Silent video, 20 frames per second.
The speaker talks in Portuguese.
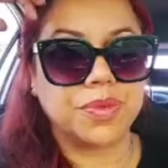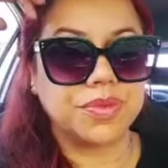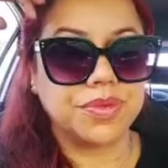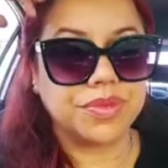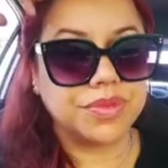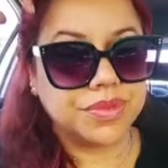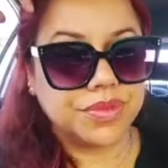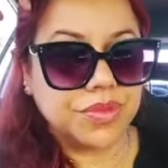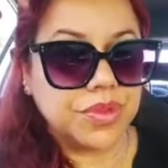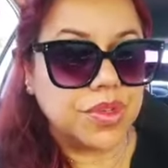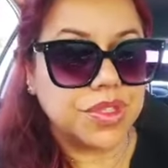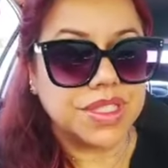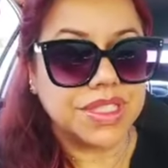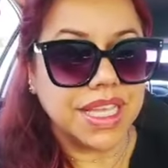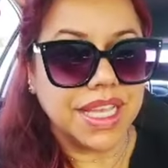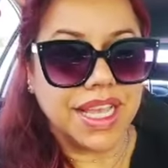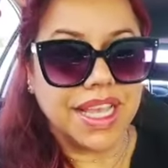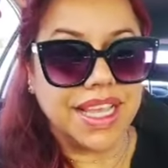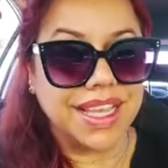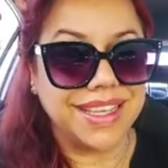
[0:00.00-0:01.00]
não
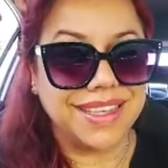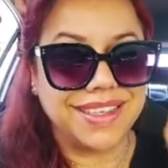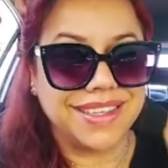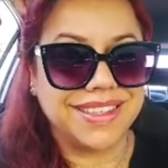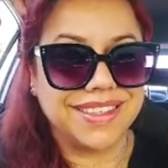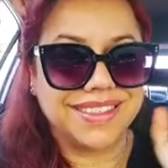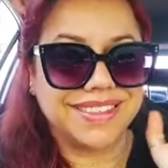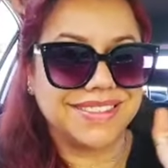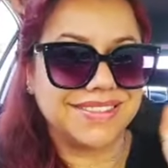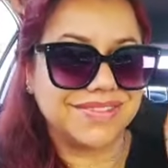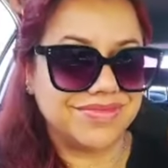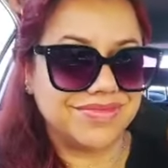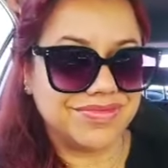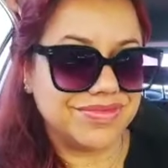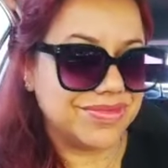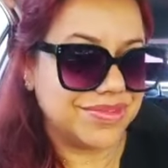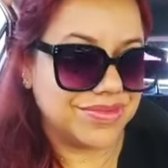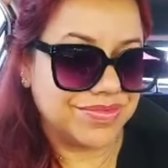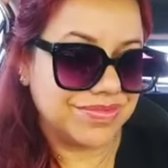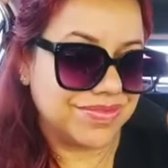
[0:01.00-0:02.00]
gostei,
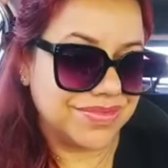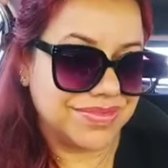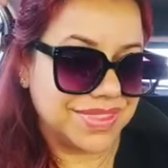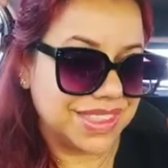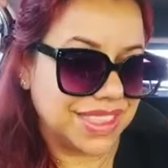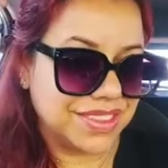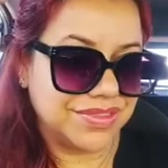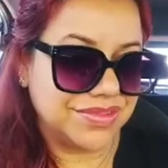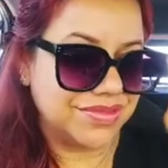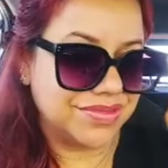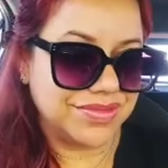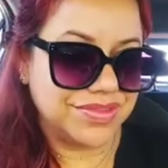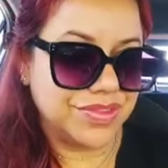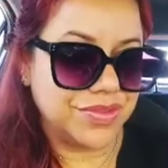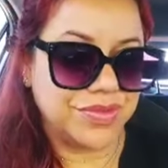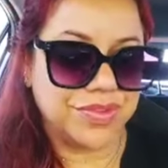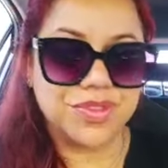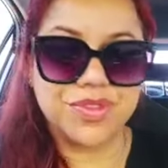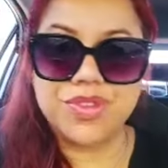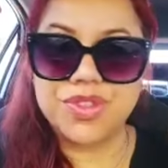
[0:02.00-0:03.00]
não, não, não
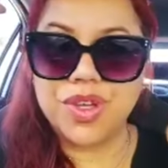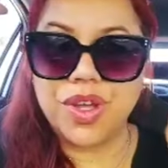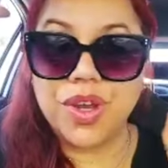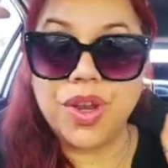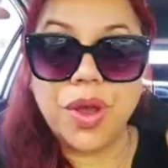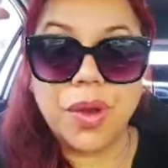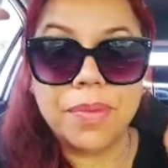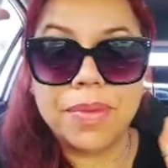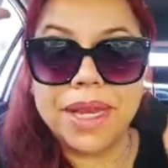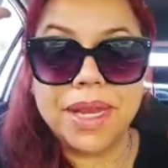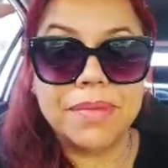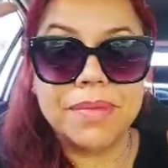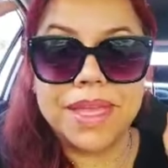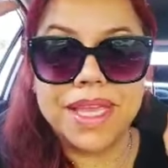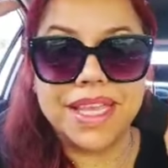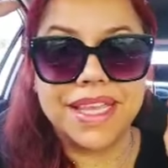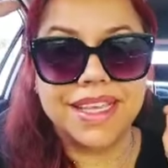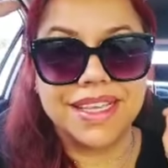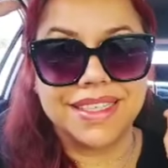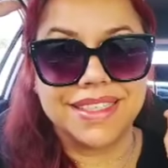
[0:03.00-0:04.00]
funcionou para
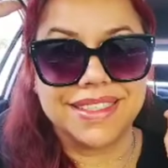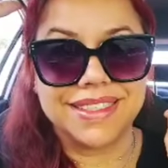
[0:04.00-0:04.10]
mim.